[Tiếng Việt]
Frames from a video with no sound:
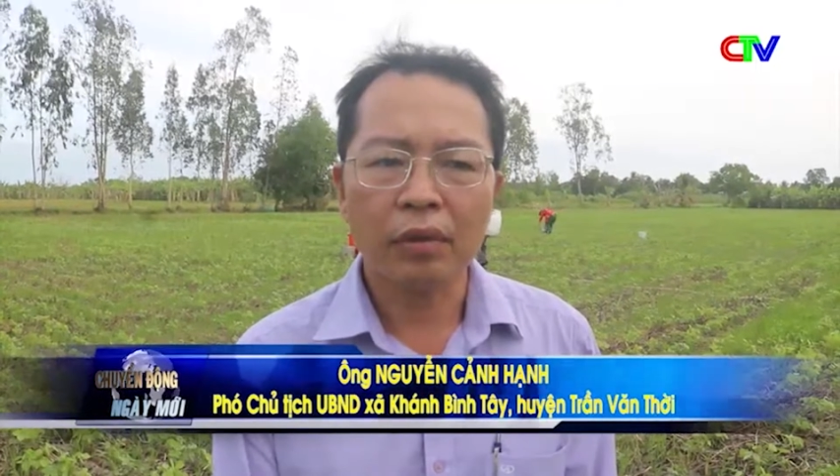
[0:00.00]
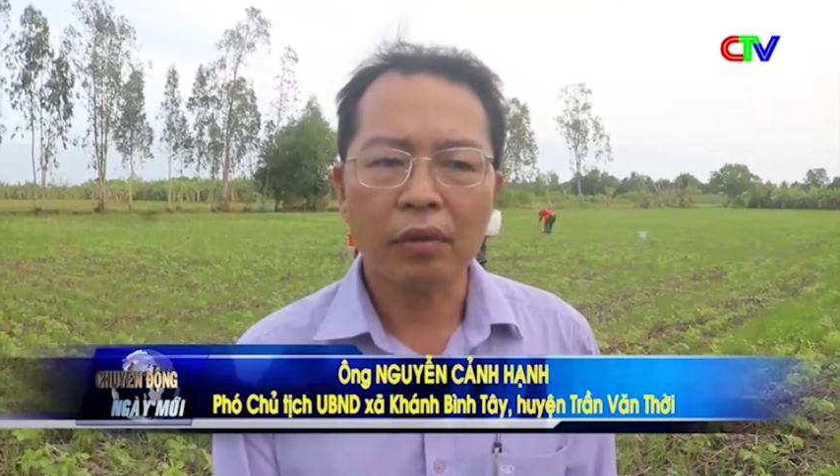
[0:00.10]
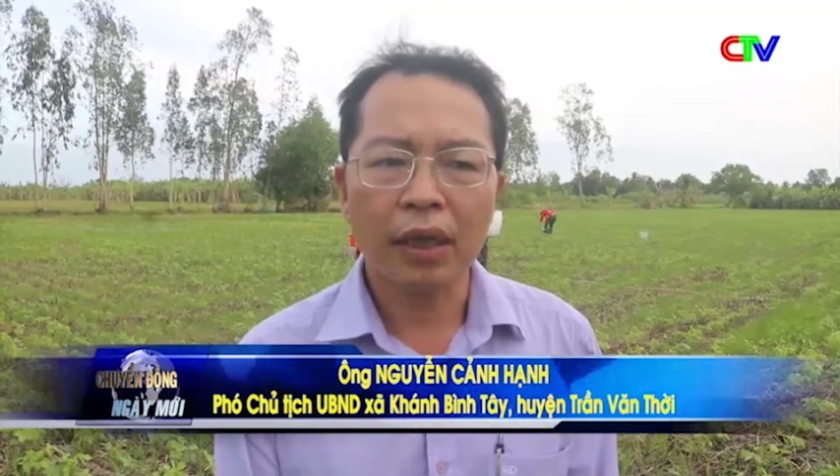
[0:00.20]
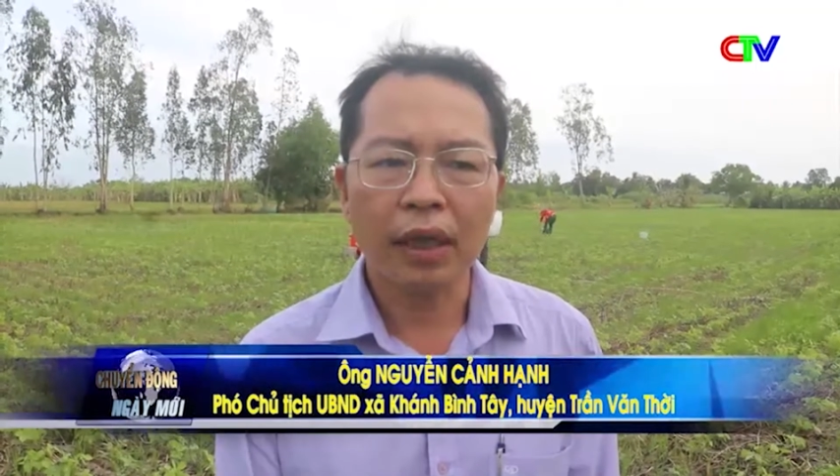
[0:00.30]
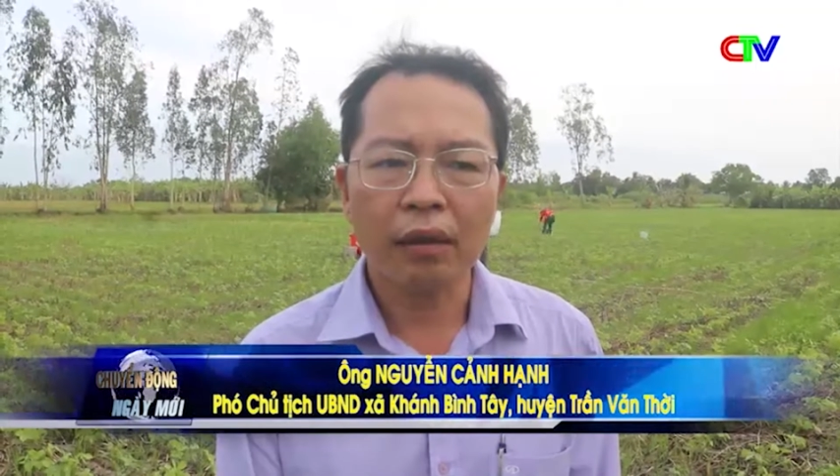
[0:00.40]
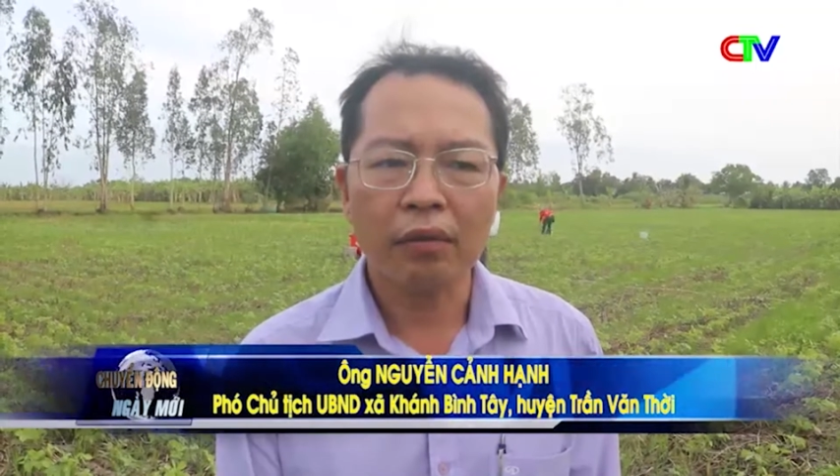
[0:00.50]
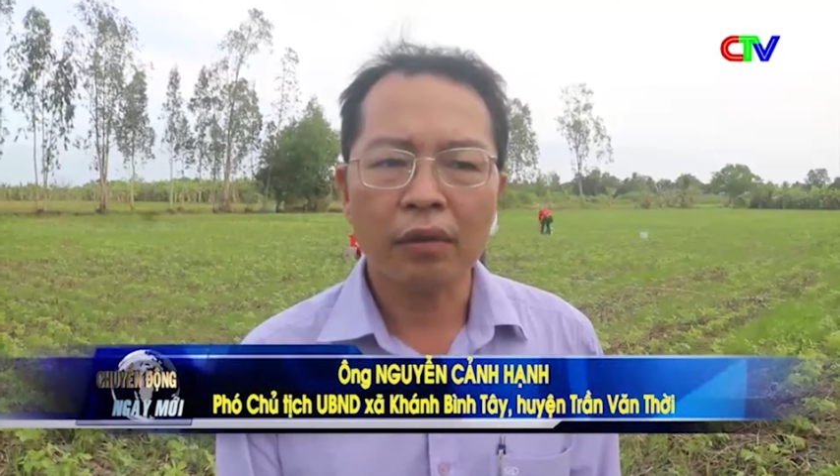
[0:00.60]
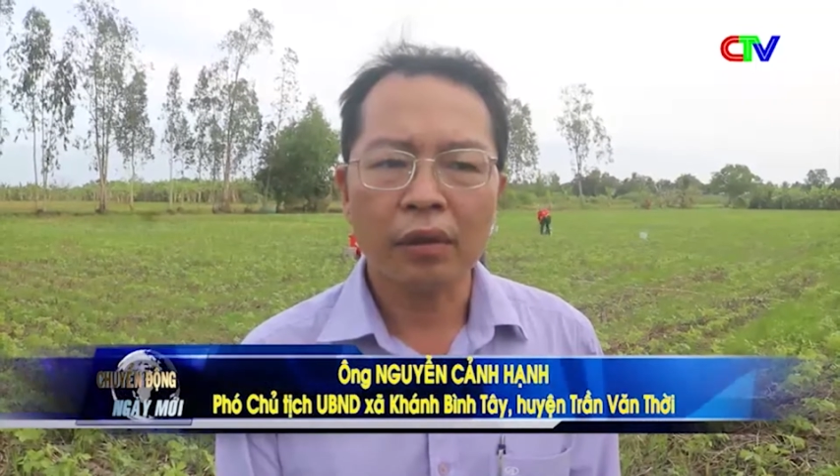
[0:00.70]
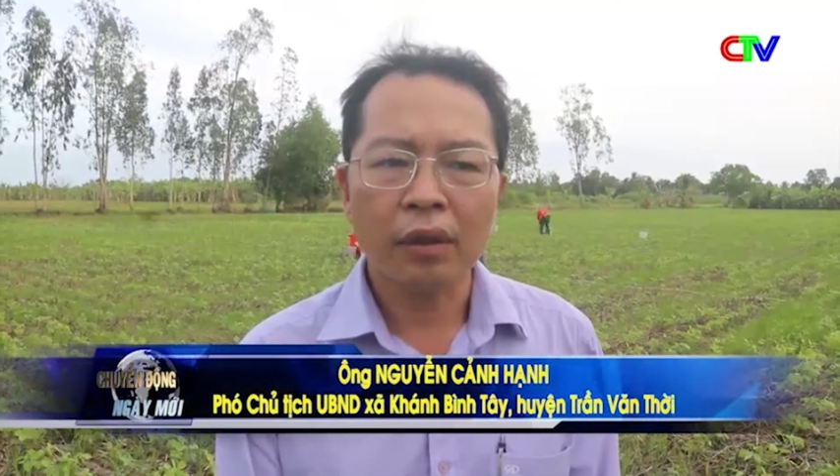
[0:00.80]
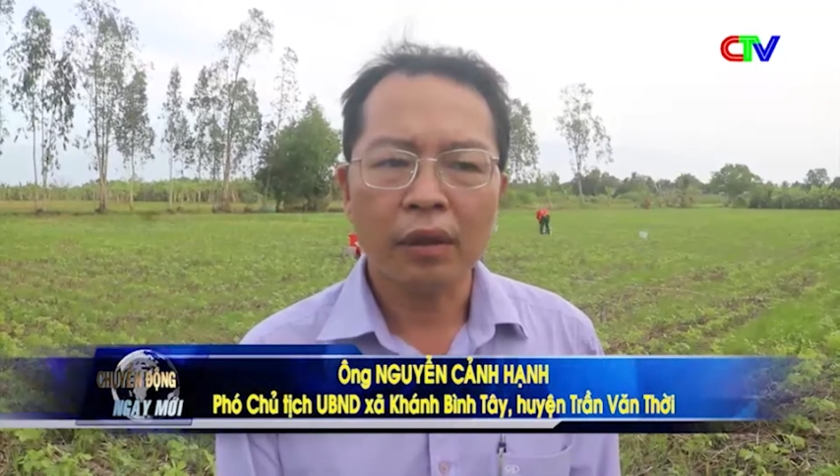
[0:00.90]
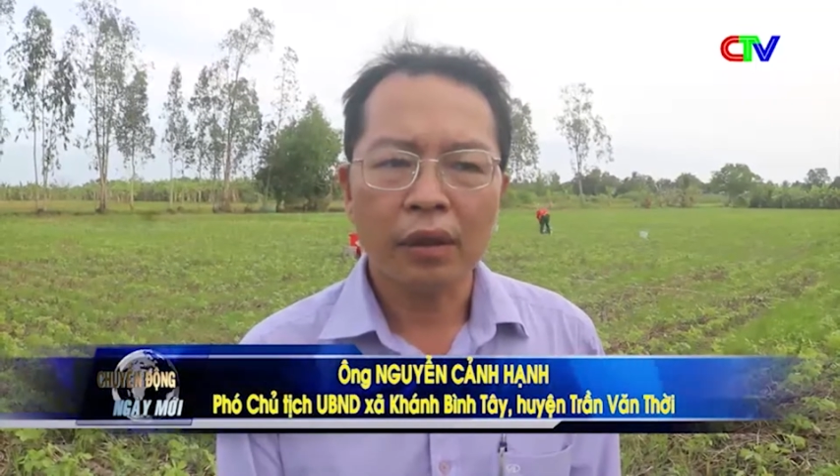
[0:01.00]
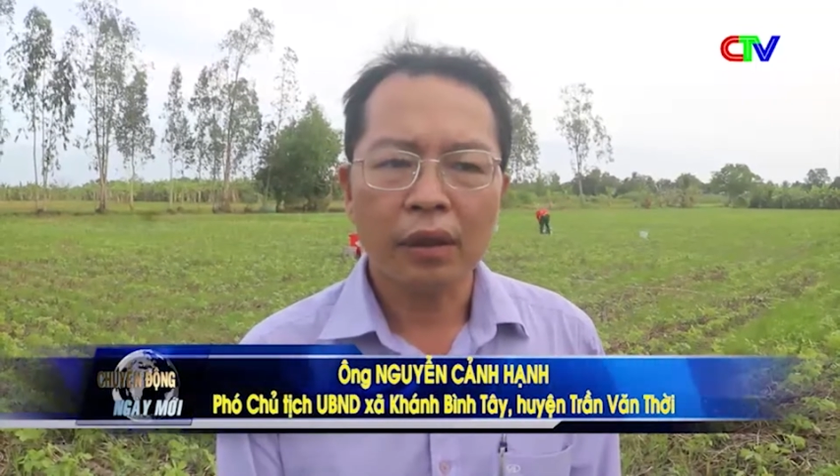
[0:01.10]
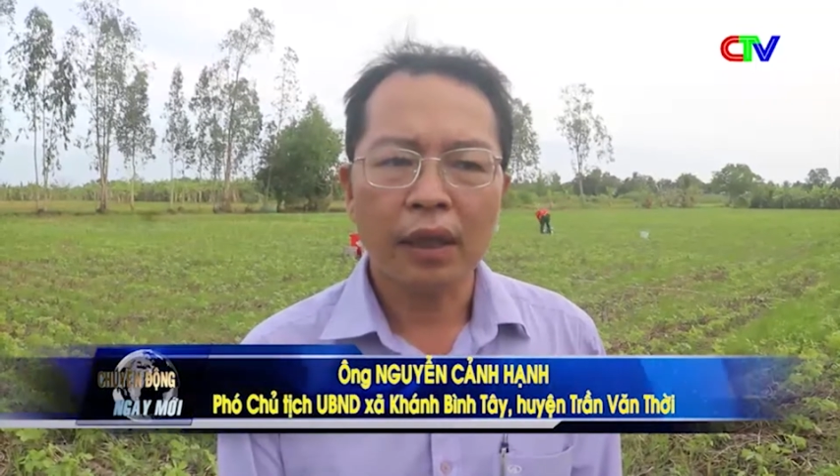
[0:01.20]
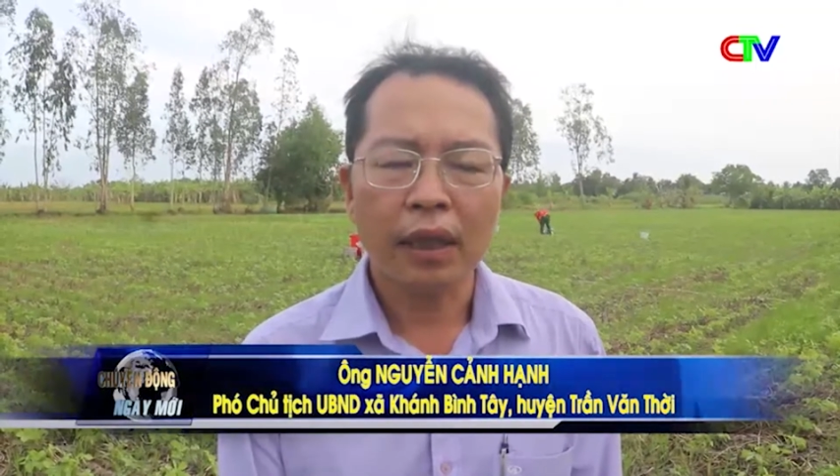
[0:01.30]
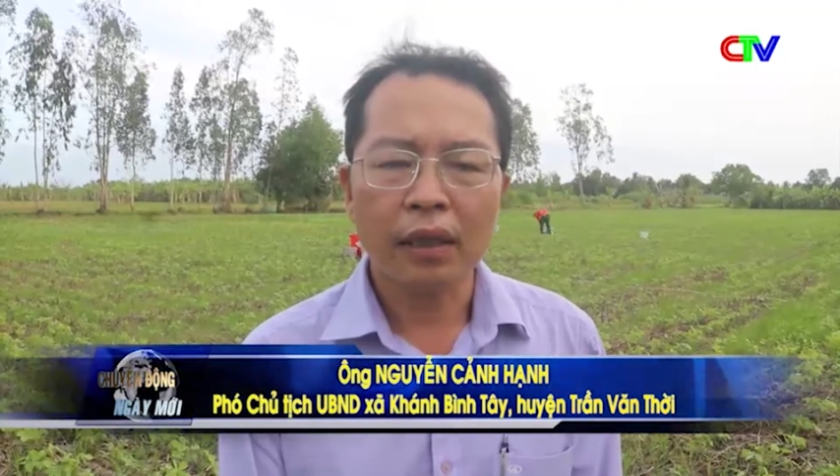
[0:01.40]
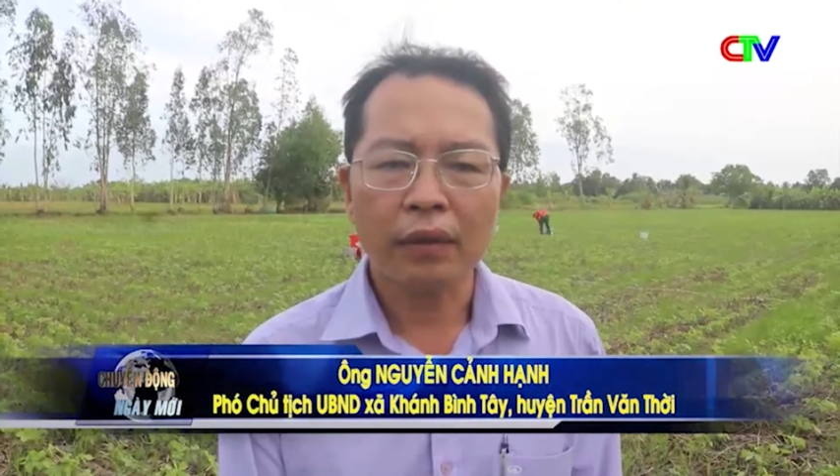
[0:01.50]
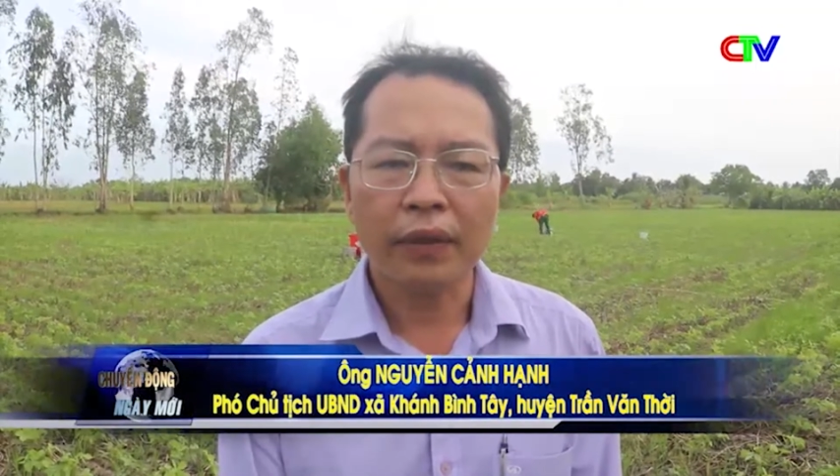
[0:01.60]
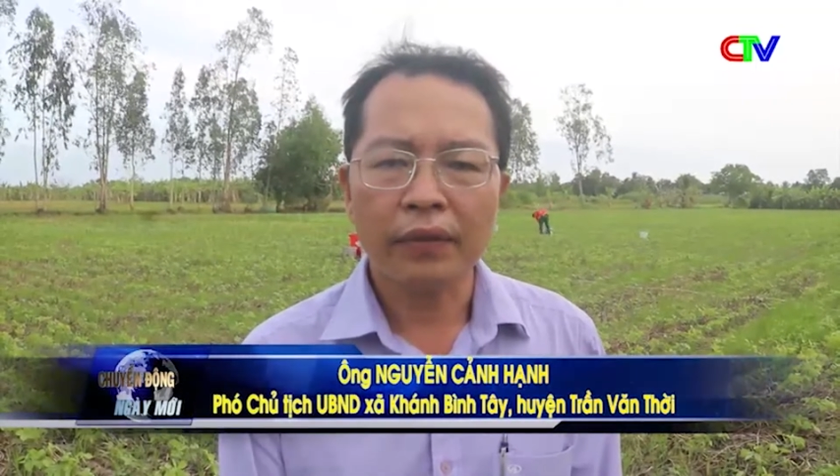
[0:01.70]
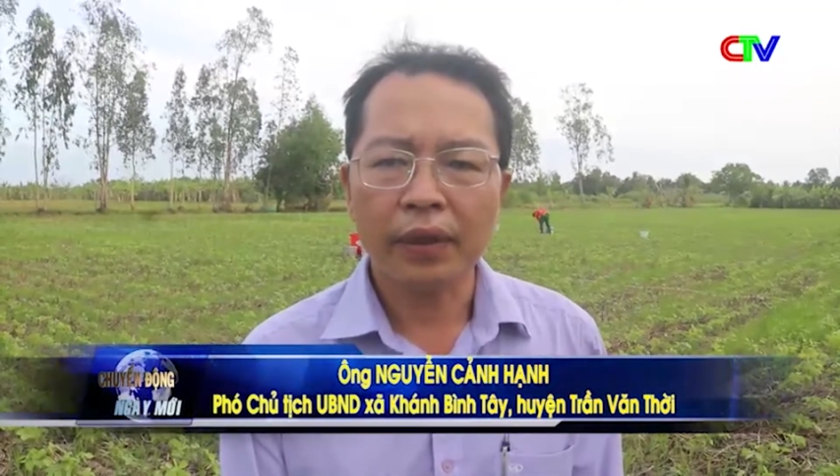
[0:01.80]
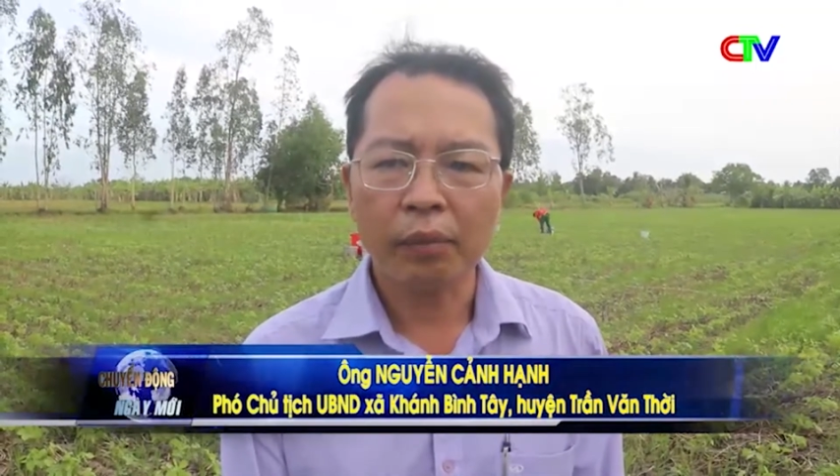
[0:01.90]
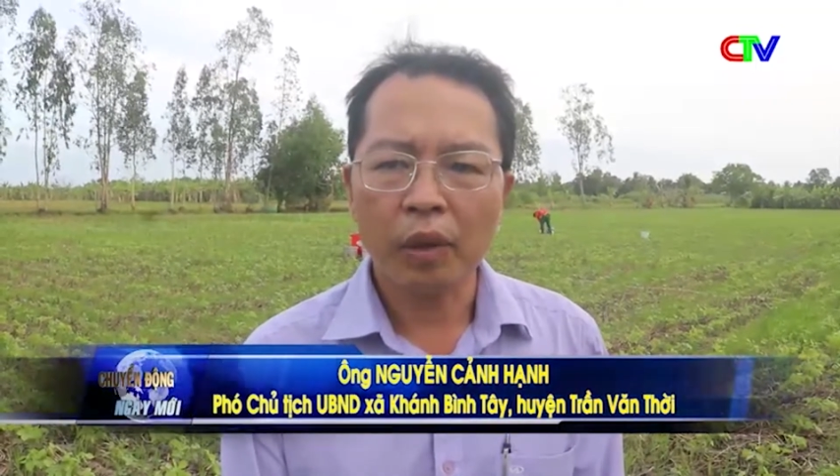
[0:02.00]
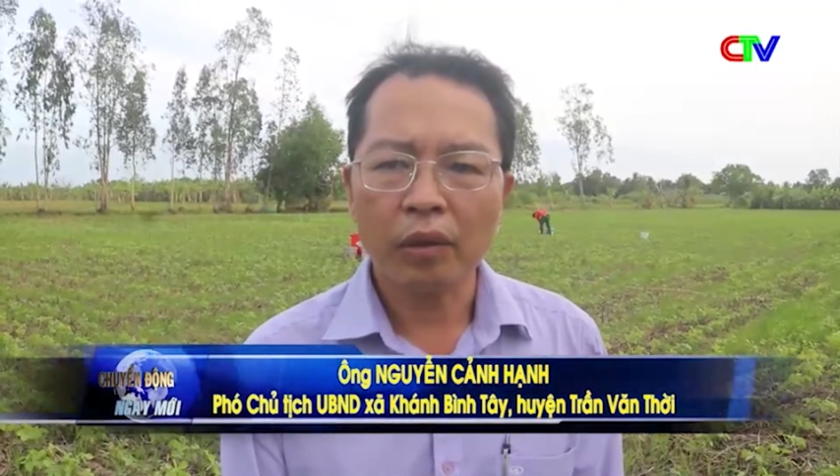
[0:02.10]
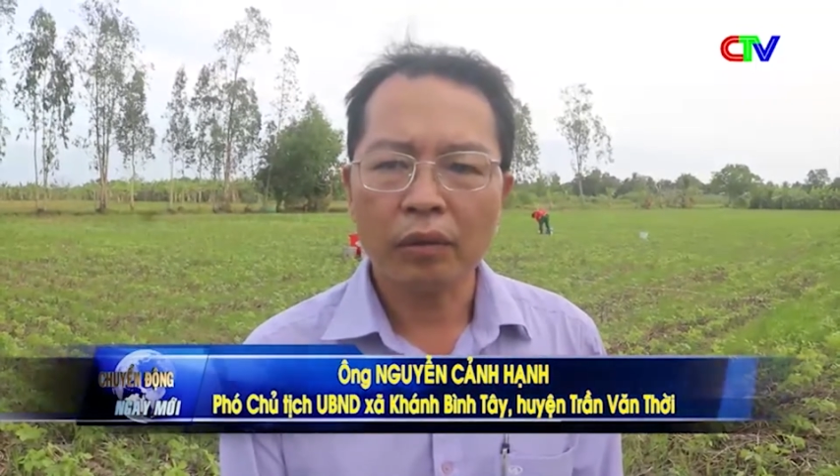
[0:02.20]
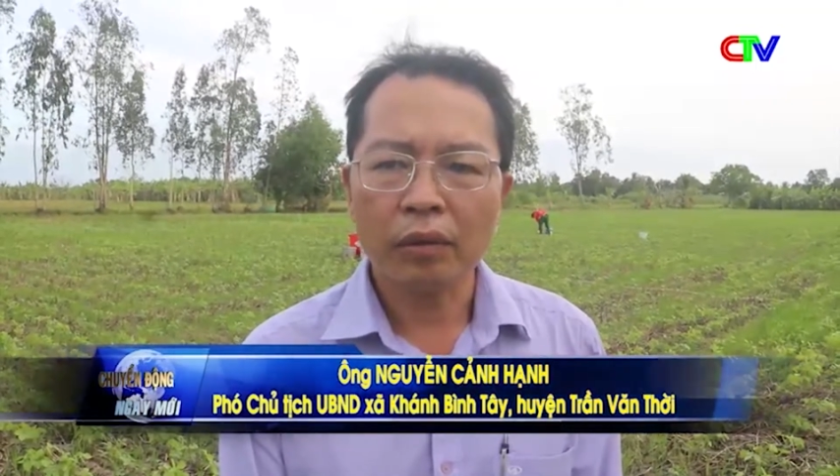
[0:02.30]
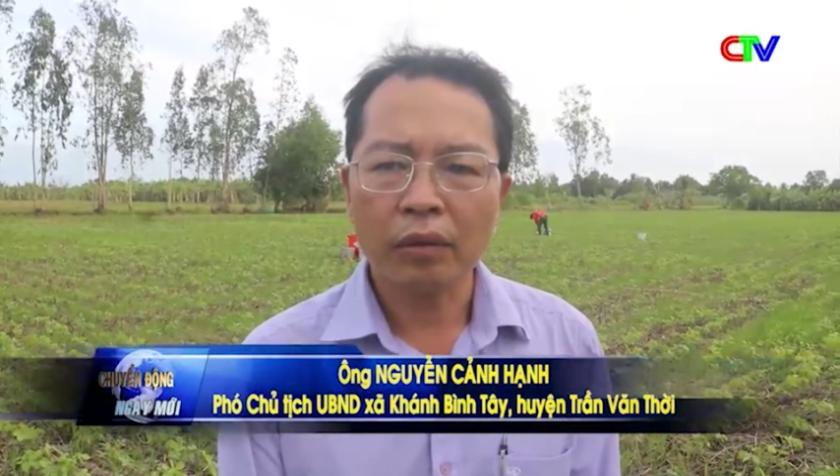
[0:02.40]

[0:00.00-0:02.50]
quá cao thứ hai nữa về phân bón